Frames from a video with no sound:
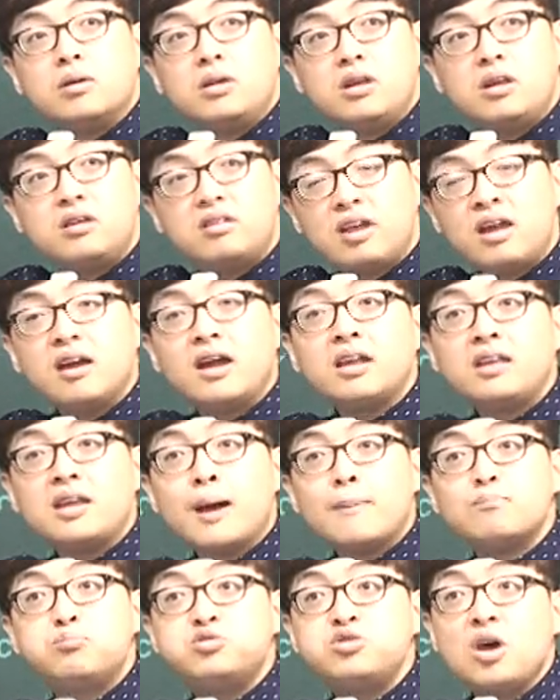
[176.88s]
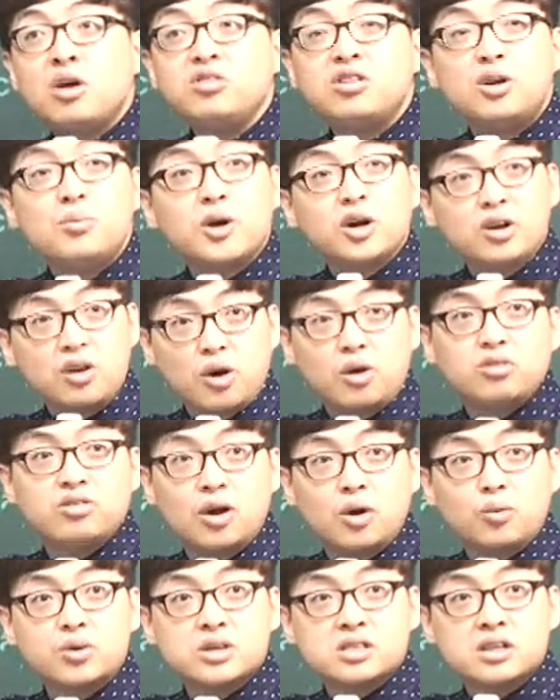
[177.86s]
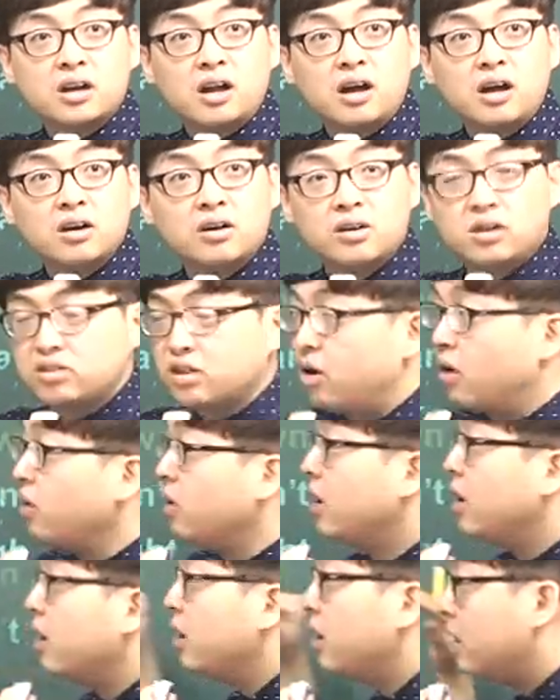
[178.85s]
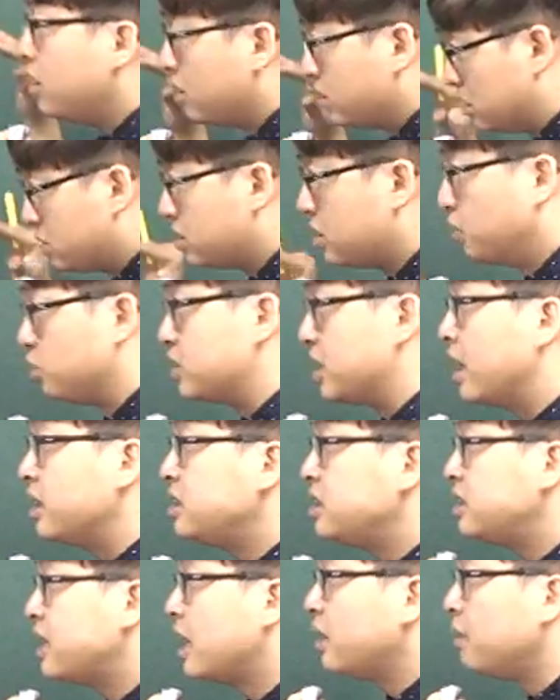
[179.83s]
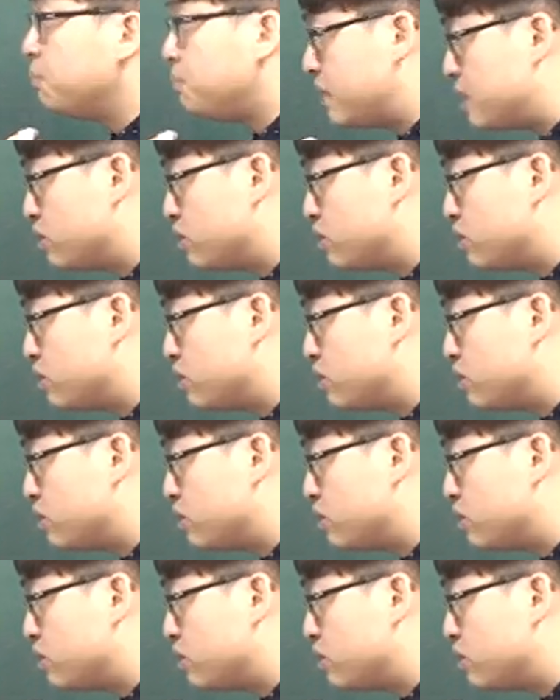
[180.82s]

이 색에 대한 부연 설명을 여기서 하고 있잖아. 그래서 자 보자. 시작은